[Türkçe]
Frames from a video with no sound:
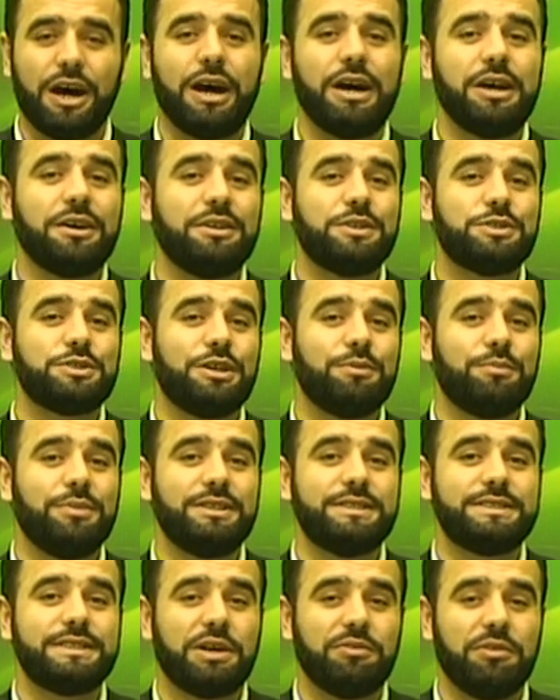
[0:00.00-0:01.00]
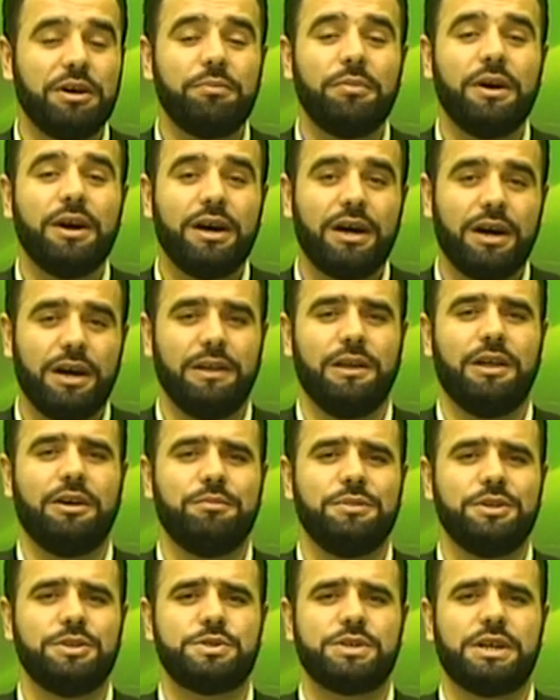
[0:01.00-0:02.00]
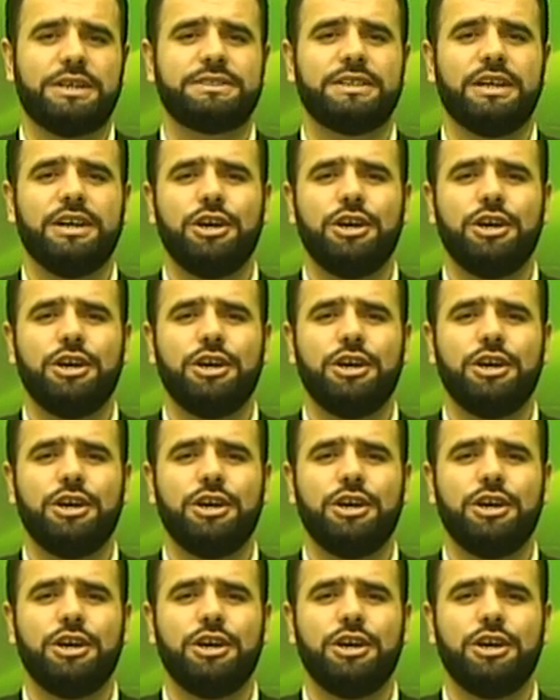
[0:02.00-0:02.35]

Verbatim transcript: ayrıca bir sevap alamayacağız.